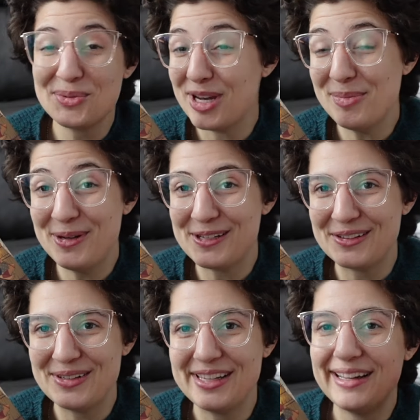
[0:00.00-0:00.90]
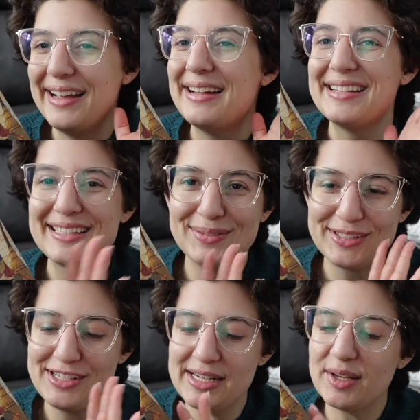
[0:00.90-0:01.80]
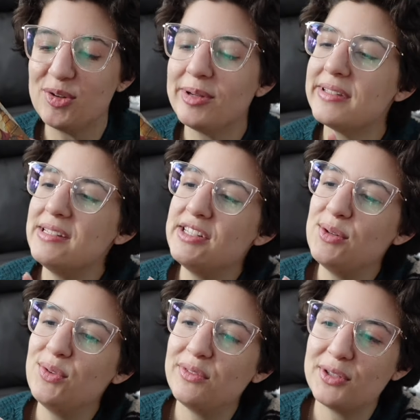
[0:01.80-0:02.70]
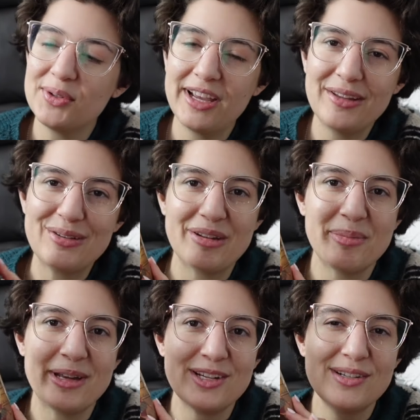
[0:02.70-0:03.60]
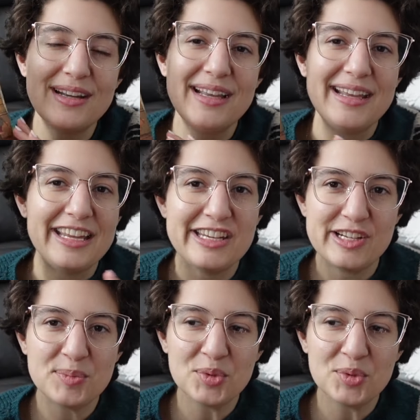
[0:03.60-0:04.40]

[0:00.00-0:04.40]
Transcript: où j'avais pas eu le temps de le lire. Cette fois-ci, je l'ai commencé, j'ai lu environ 80 pages et j'aime